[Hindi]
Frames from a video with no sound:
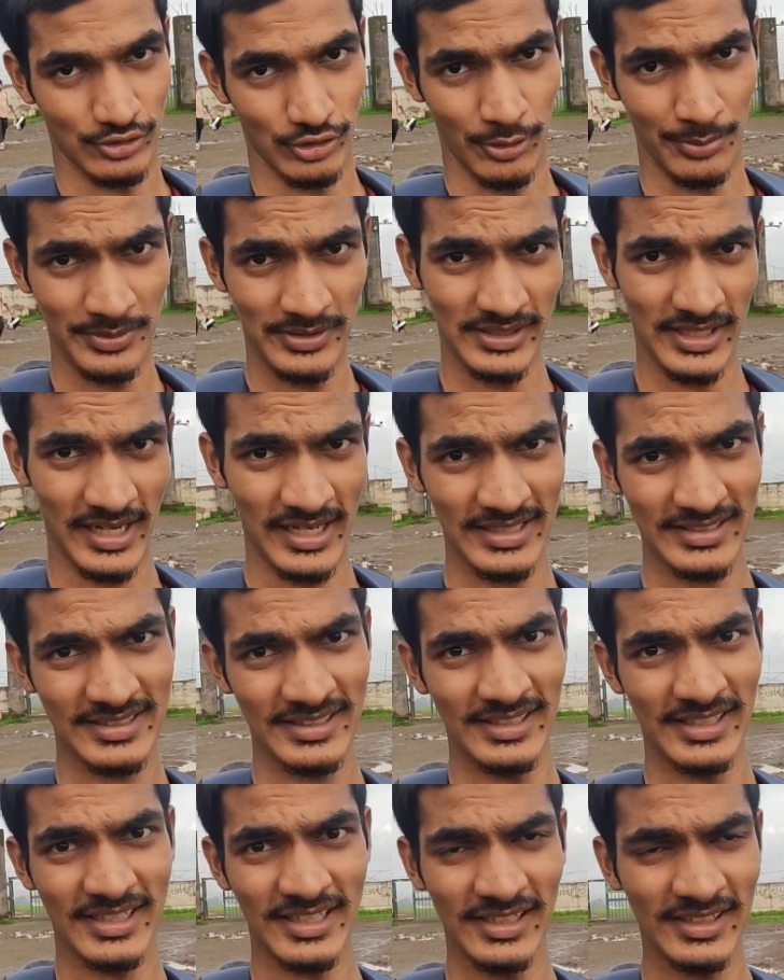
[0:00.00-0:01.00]
तो अभी यहाँ
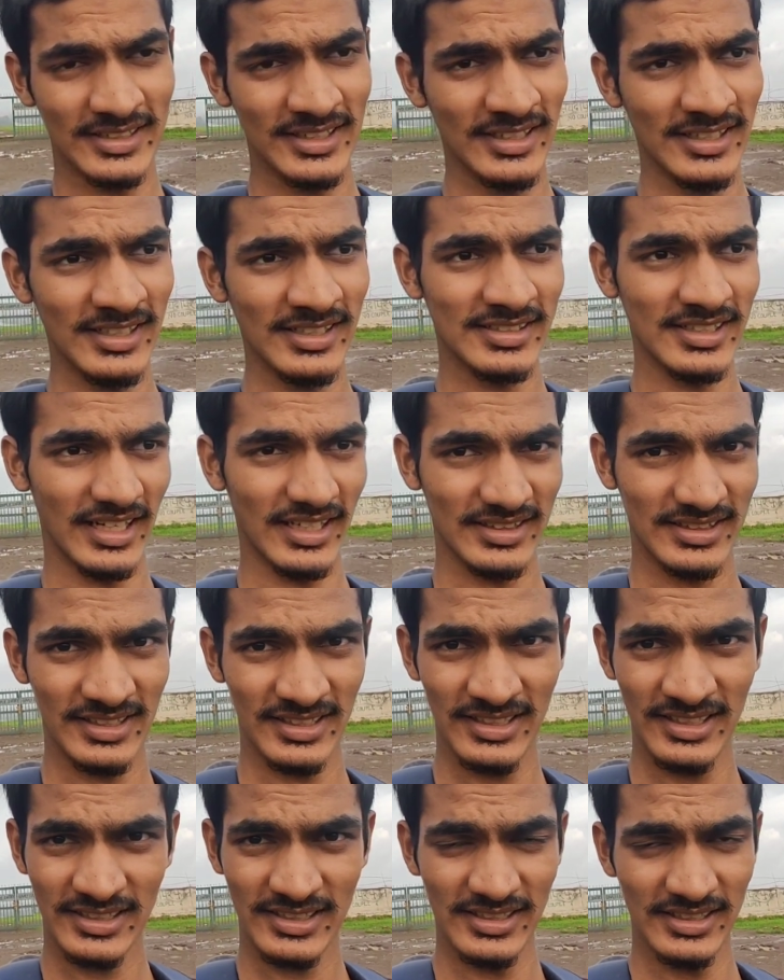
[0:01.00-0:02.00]
से निकलते हैं जाते
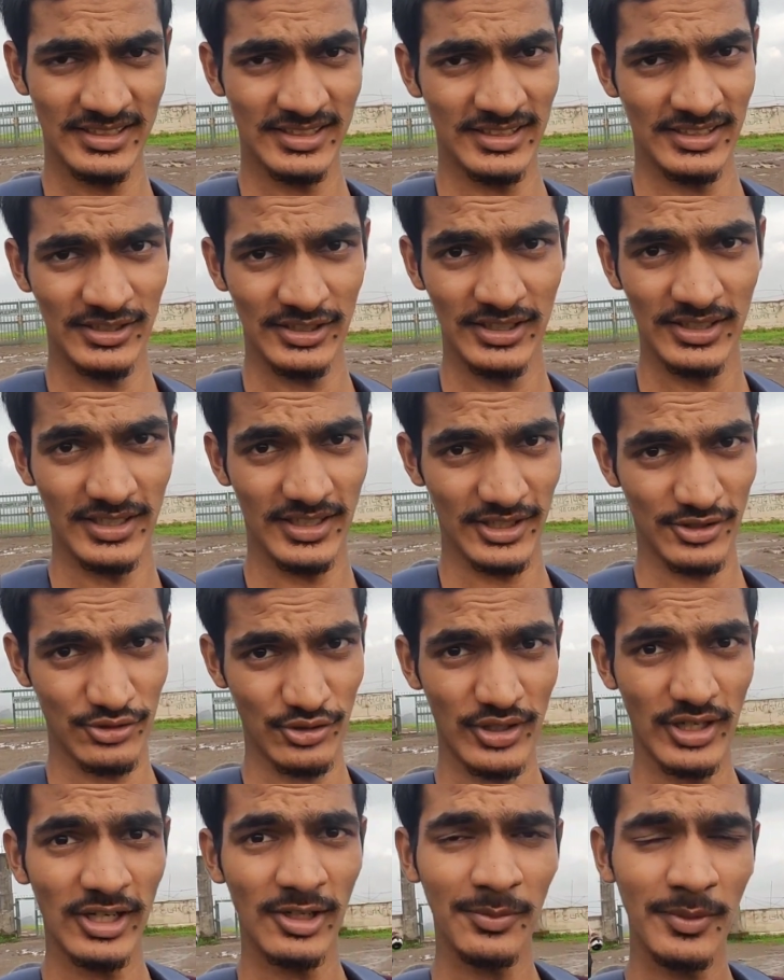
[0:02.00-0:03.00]
हैं किसी
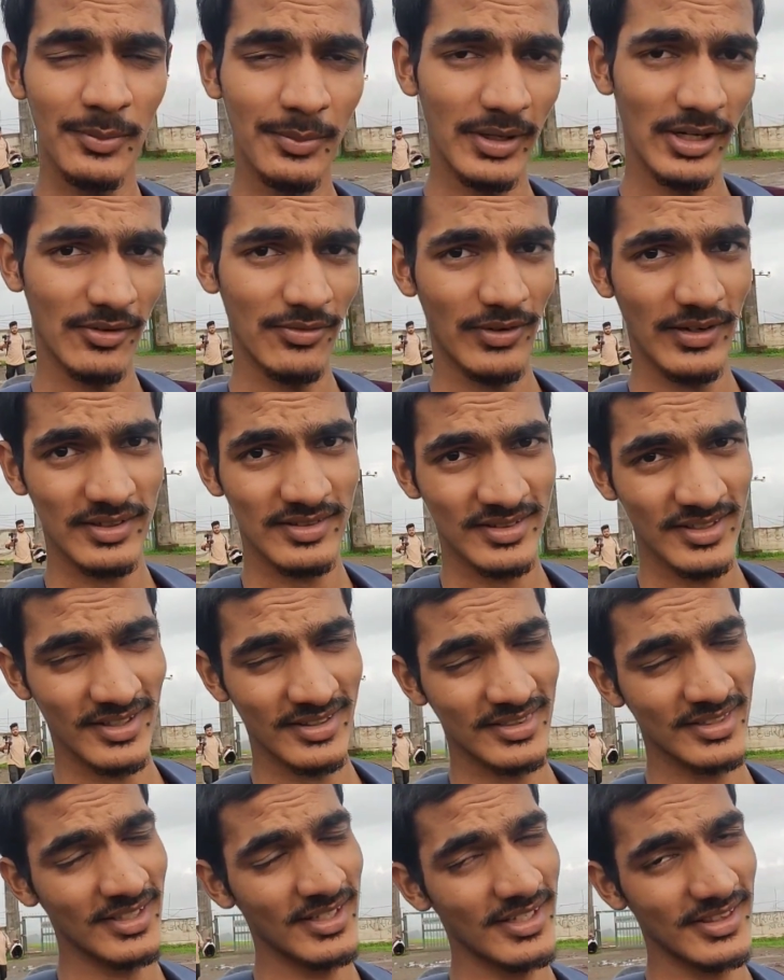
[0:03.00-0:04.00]
रेस्टोरेंट में ब्रेकफास्ट
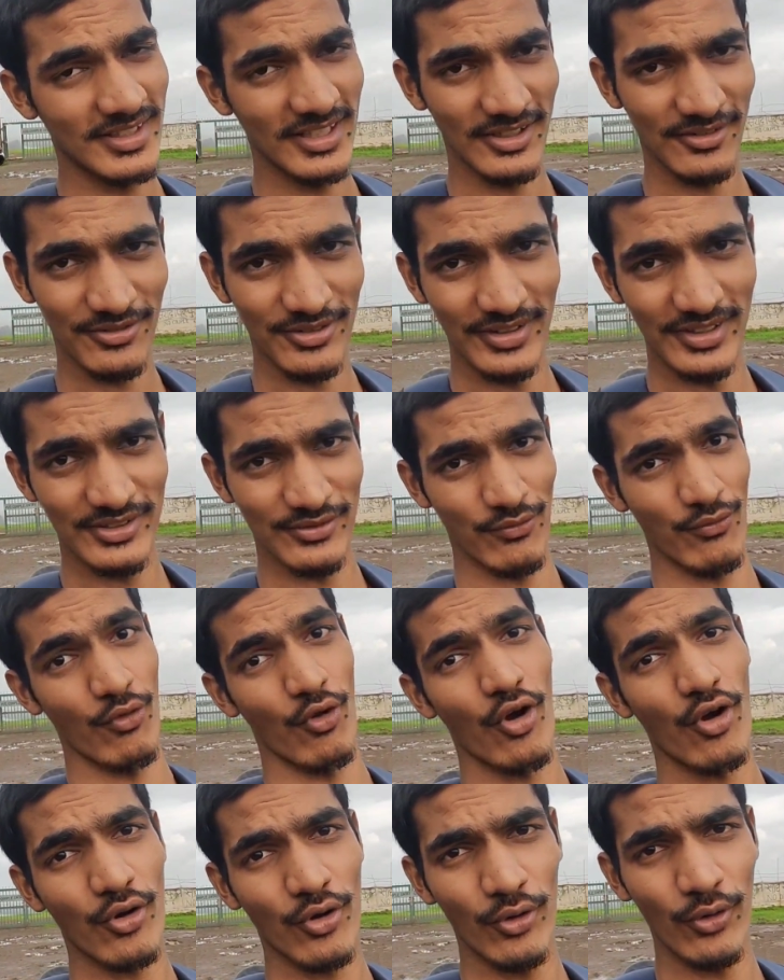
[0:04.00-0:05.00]
करते हैं देन फिर इस
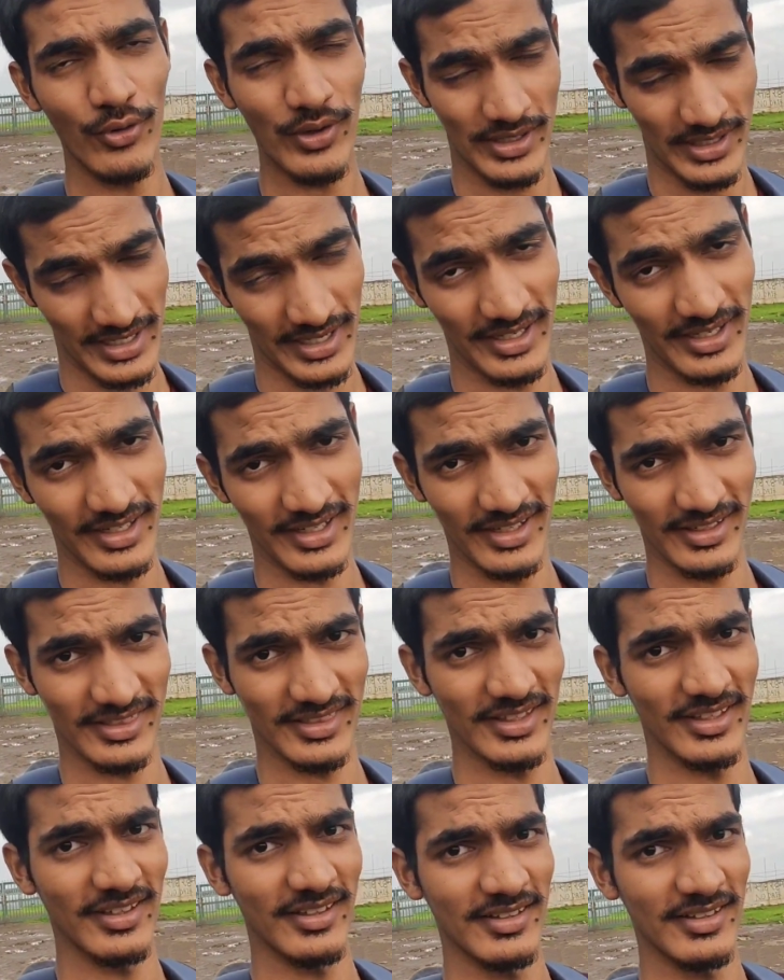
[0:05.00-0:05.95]
ब्लॉग को एंड करते